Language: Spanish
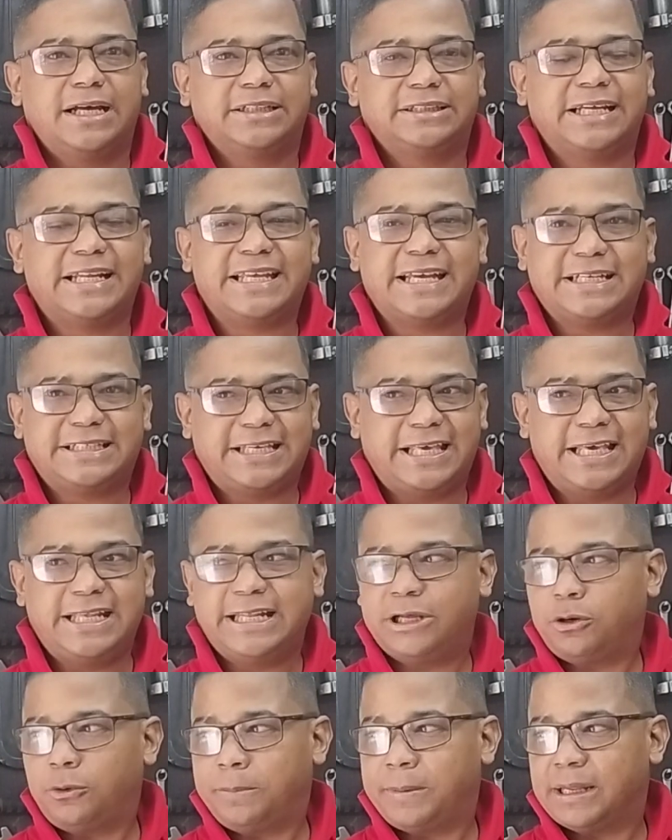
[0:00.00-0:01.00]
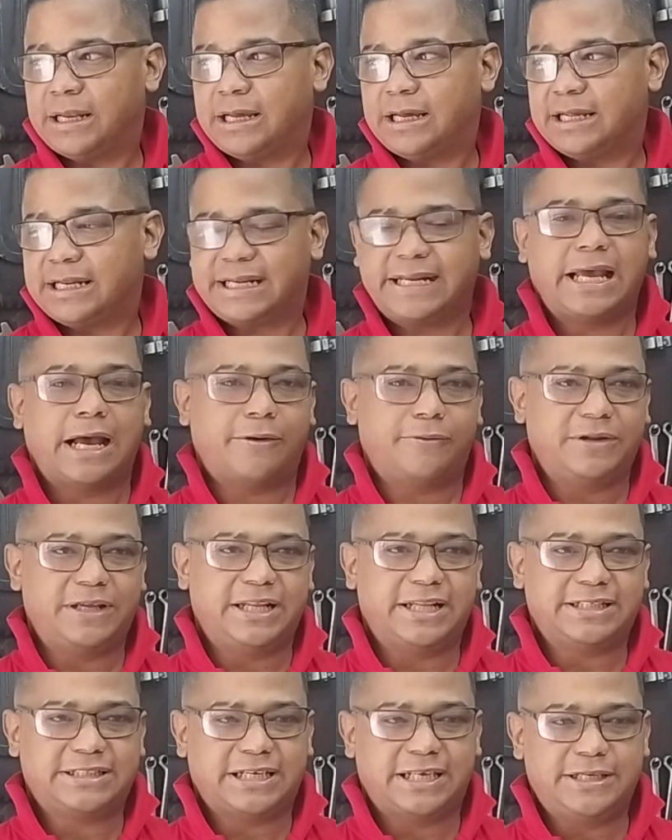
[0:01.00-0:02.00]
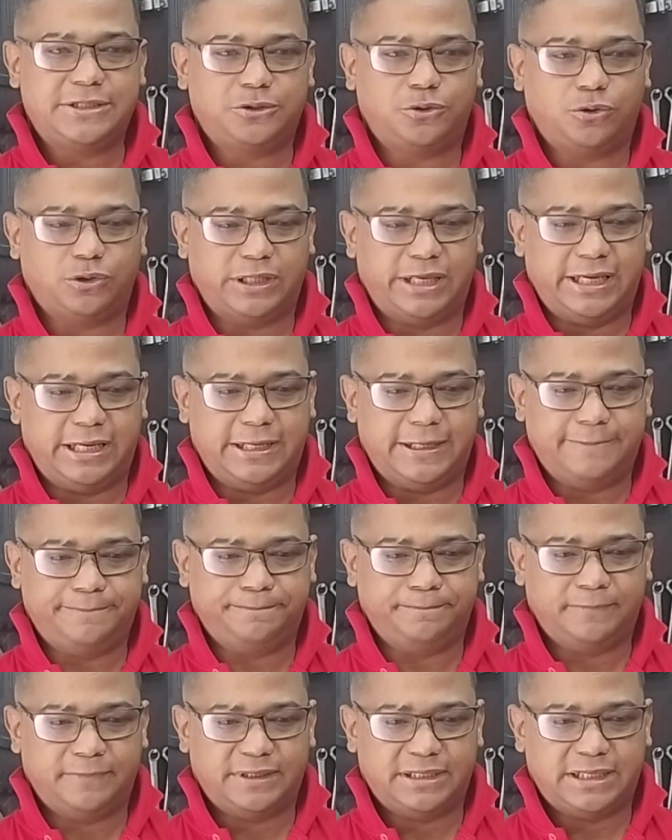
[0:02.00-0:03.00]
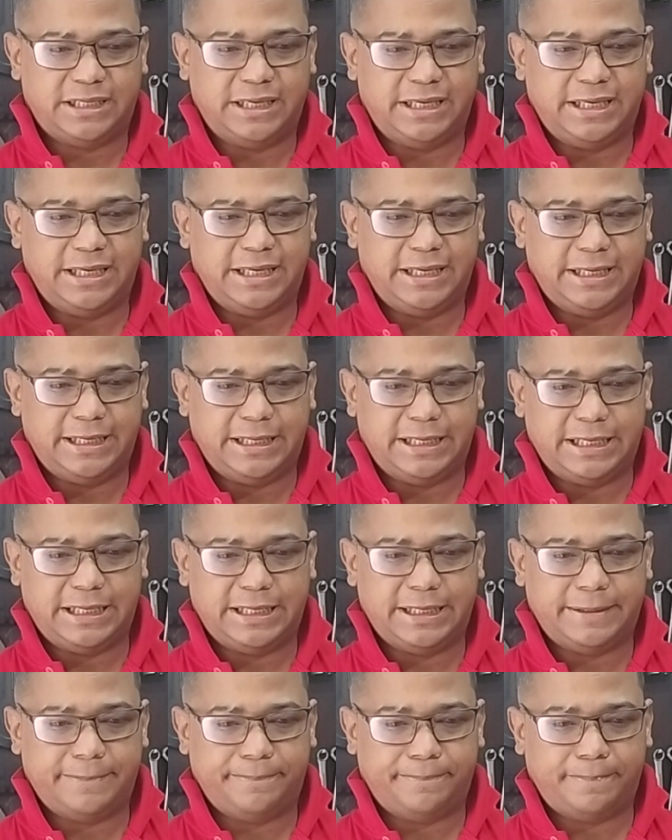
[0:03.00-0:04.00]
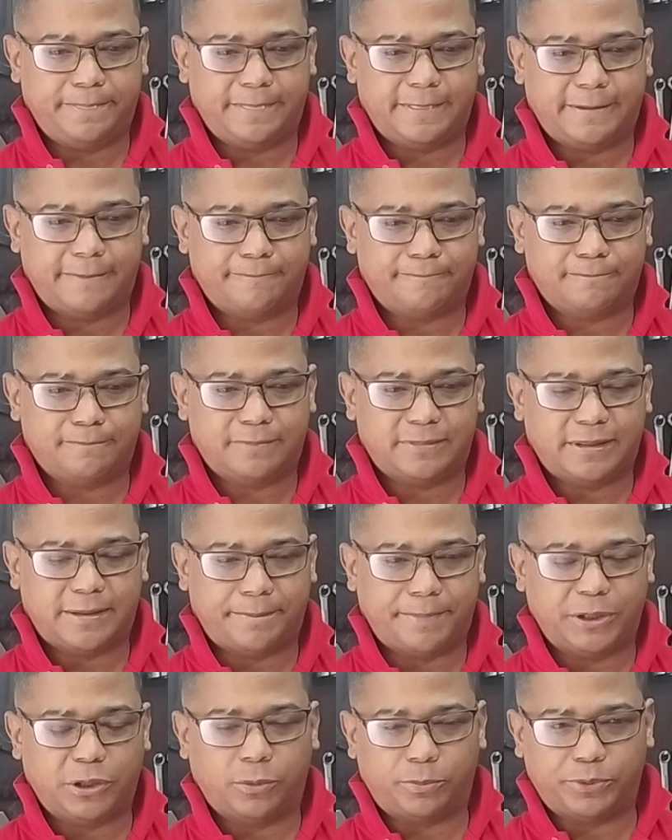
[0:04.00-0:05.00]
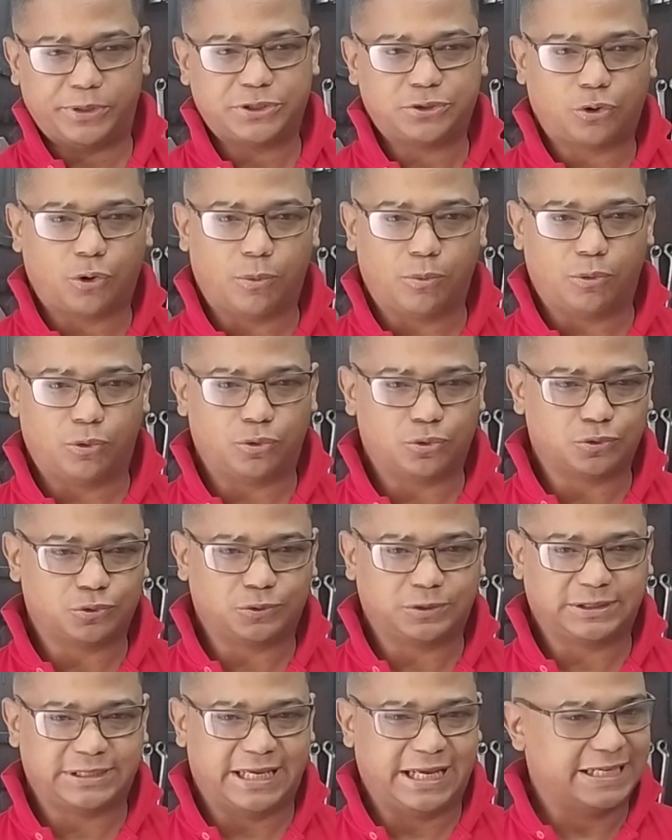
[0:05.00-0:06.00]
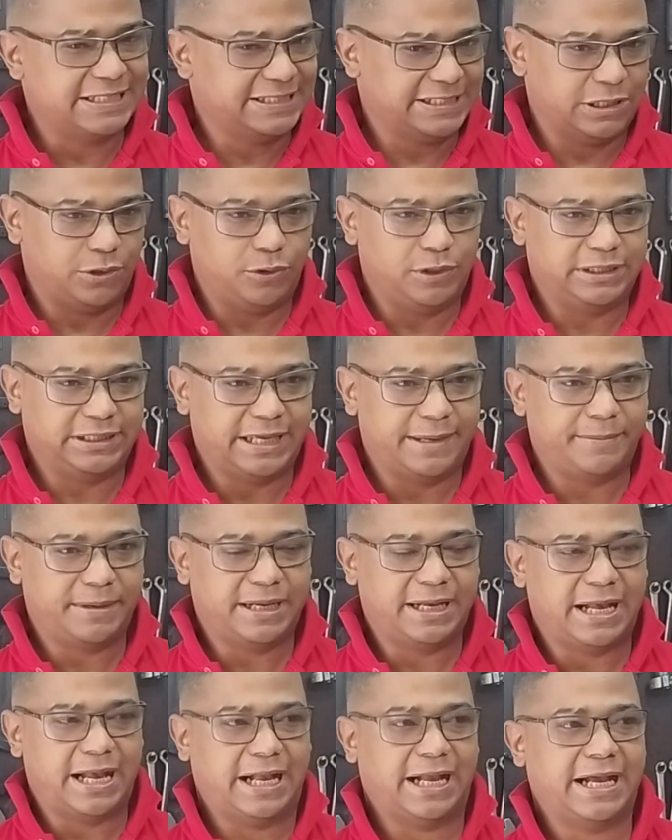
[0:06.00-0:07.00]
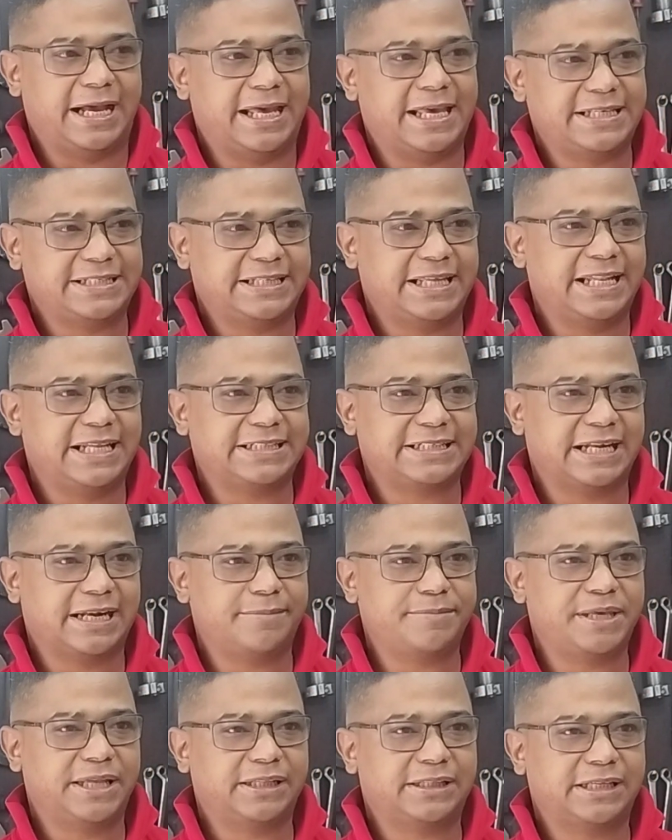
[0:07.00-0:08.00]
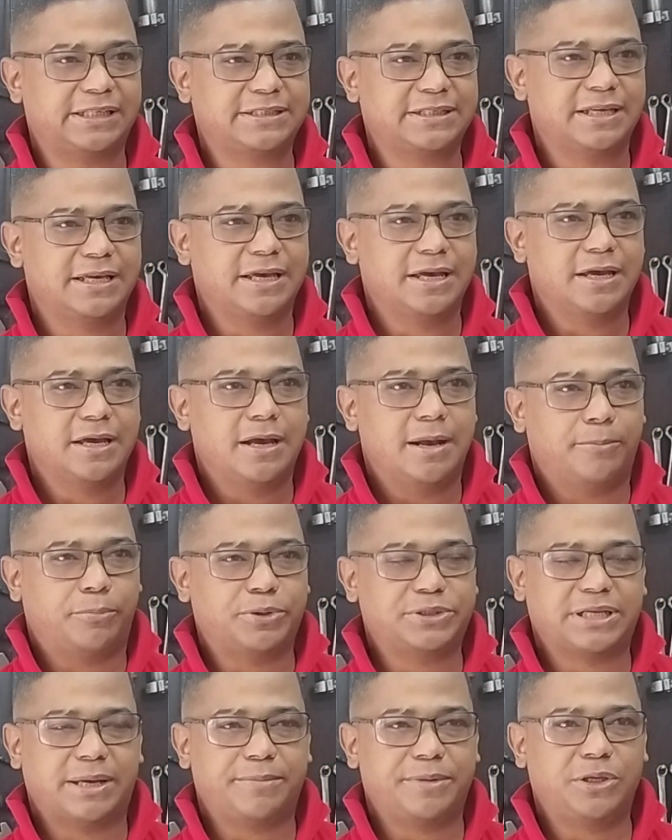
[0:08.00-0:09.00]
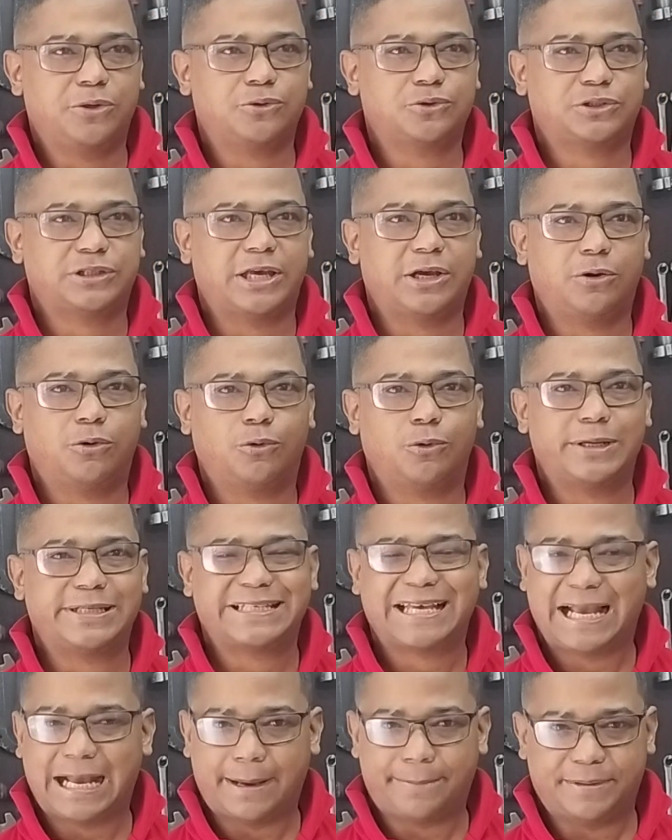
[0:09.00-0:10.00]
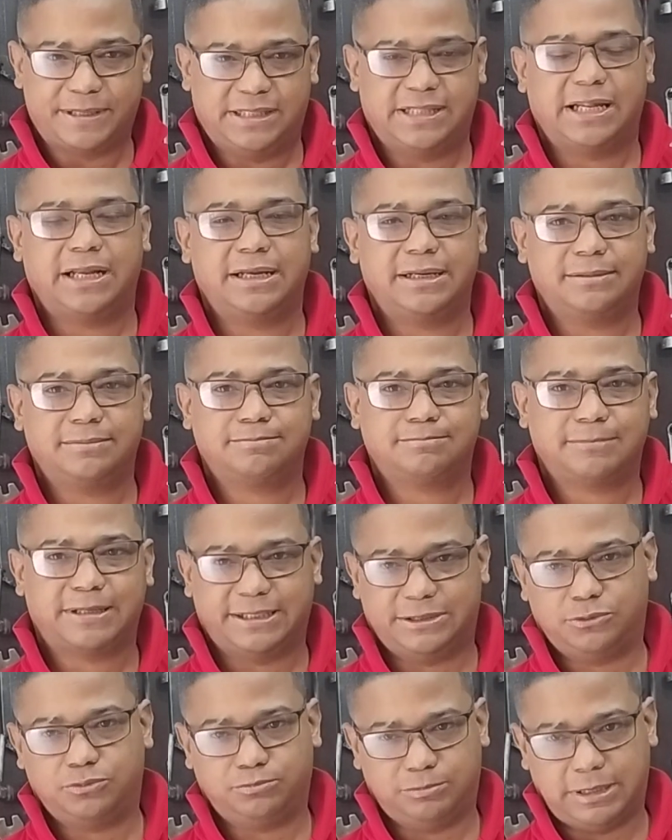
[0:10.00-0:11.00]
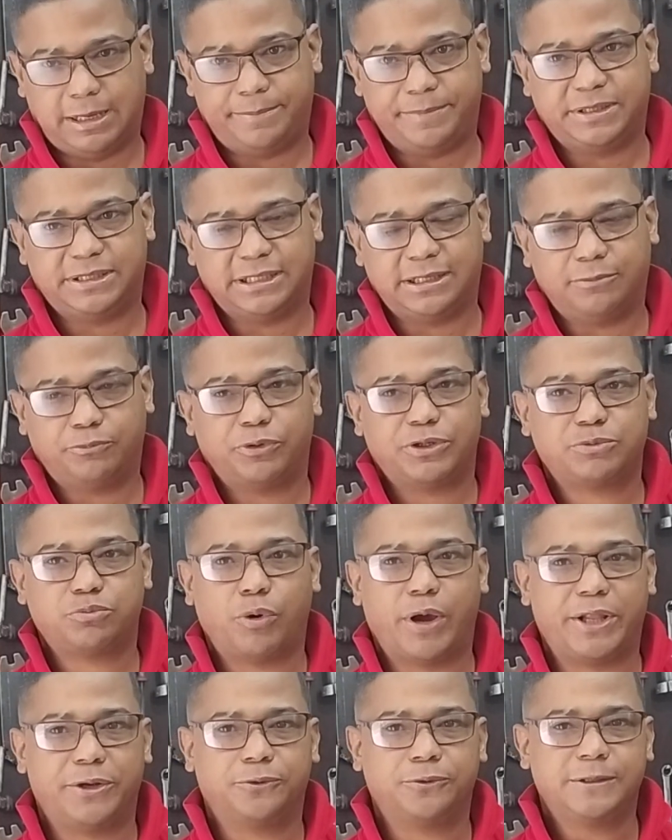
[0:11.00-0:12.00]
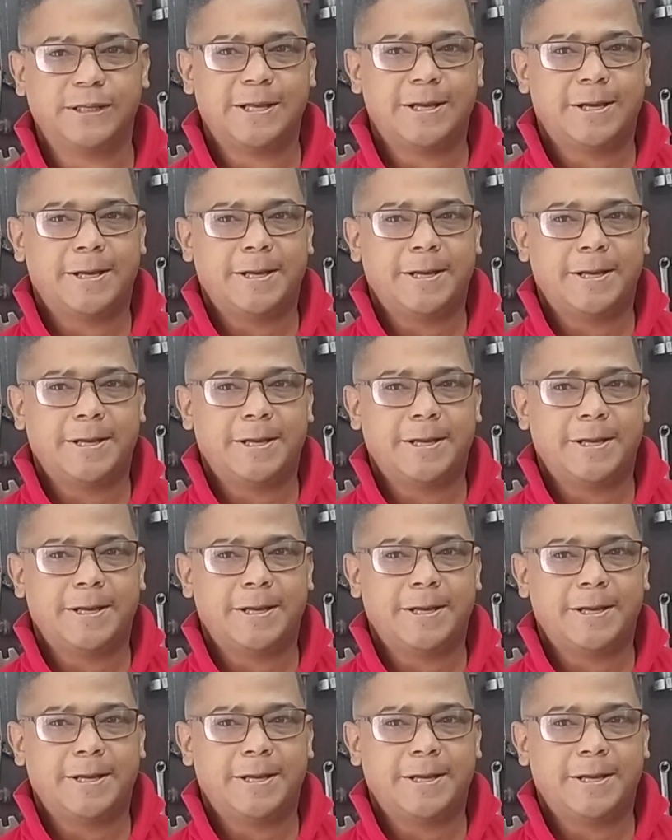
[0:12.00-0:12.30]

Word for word: Tenía ese dinero para reabrir esa discoteca. Eh, pero pues como se canceló el tema acá este de las herramientas, pues amigos, tengo ese capital, que es un capital pues bueno,